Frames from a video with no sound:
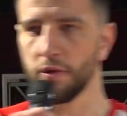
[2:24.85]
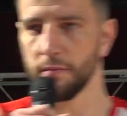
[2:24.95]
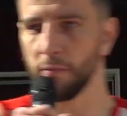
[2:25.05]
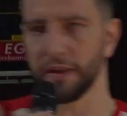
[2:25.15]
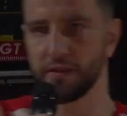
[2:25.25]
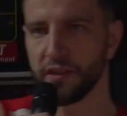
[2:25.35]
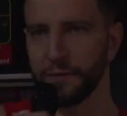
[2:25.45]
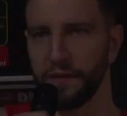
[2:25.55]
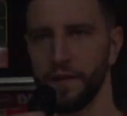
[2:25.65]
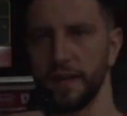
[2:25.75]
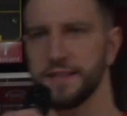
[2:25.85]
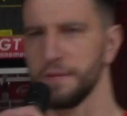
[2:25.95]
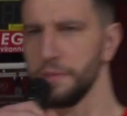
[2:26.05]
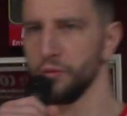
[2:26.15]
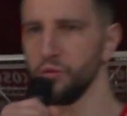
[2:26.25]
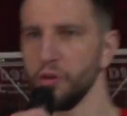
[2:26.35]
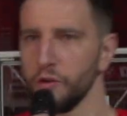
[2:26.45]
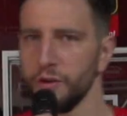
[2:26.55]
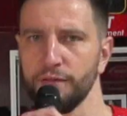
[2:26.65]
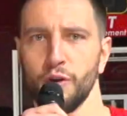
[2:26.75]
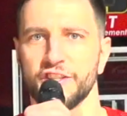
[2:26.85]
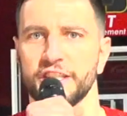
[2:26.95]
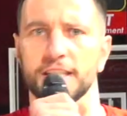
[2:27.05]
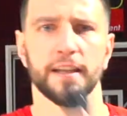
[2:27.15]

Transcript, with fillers: moi mon personnage préféré c'est Balou dans le livre de la jungle.